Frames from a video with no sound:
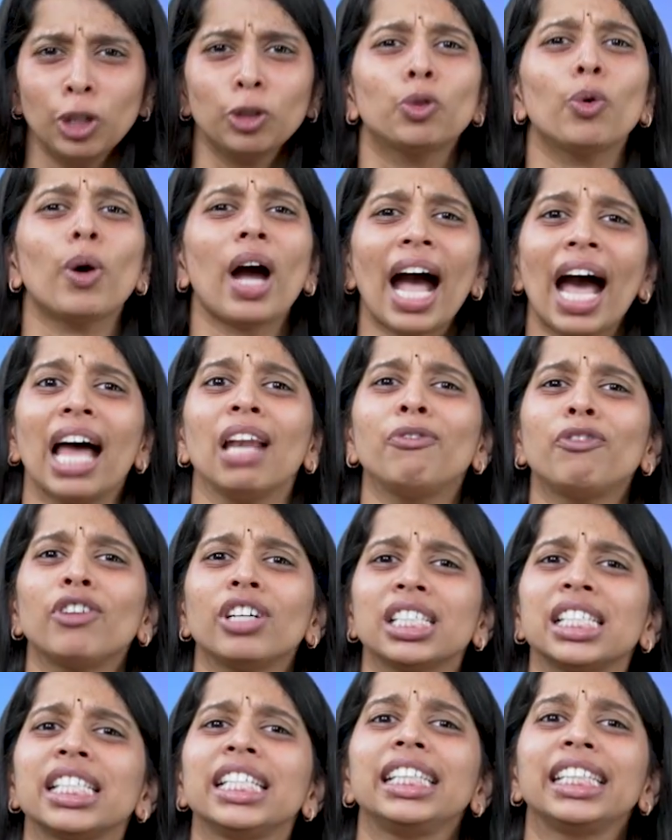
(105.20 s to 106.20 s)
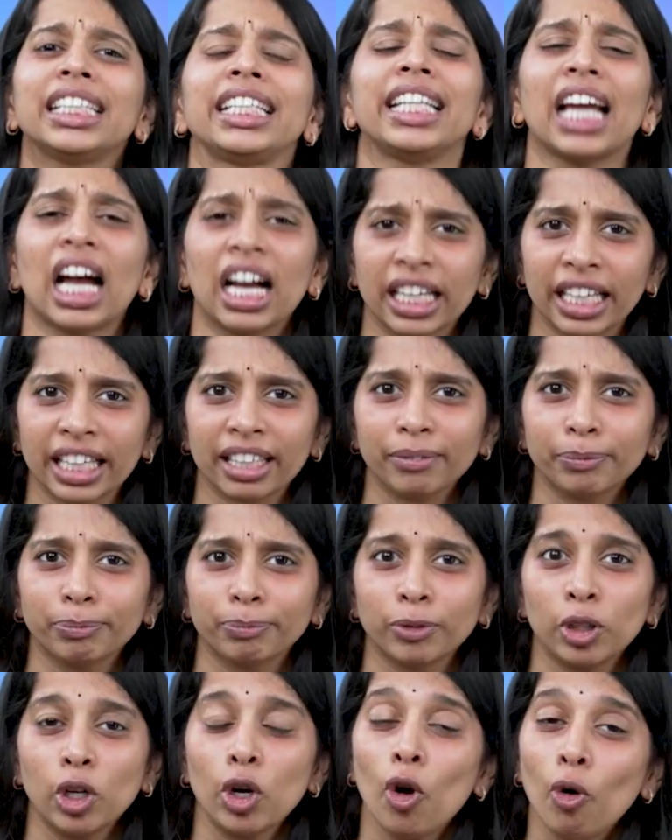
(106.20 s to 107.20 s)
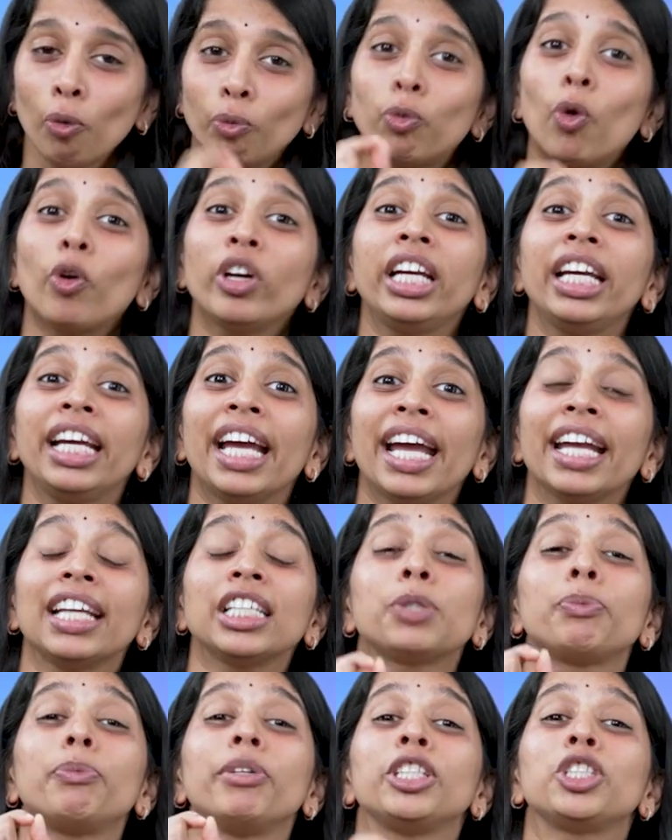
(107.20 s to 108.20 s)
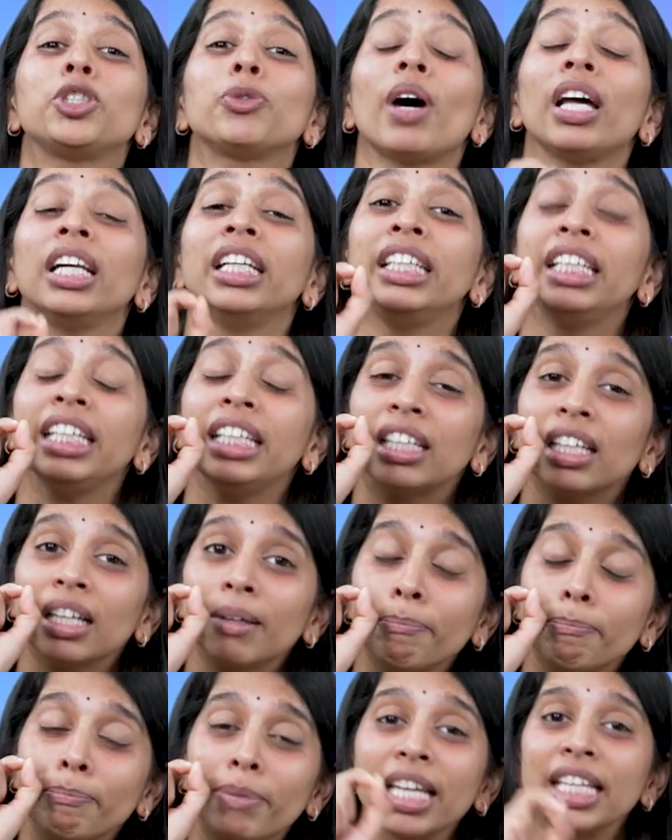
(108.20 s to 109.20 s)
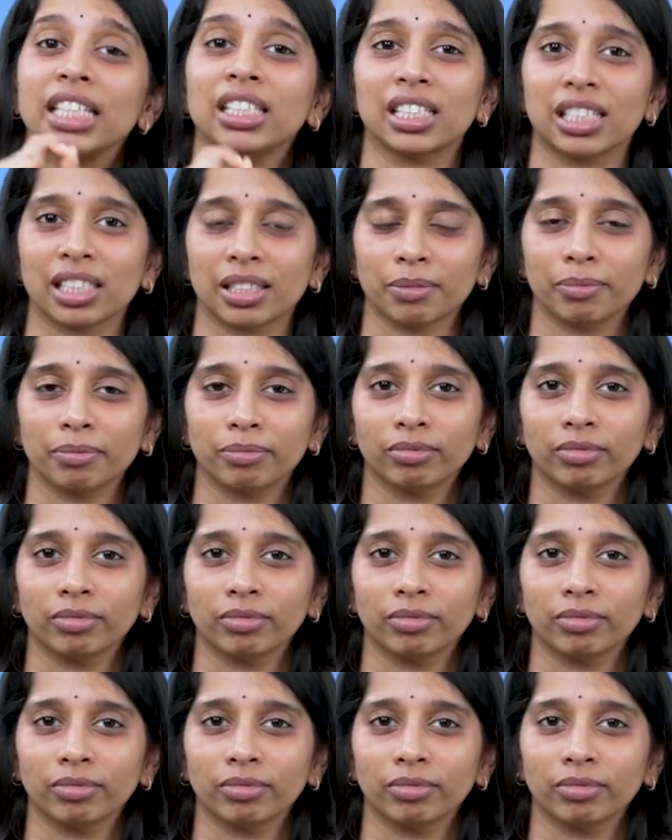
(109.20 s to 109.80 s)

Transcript: तो अल्फा स्टेट क्या है वही है स्पिरिचुअलिटी का बेस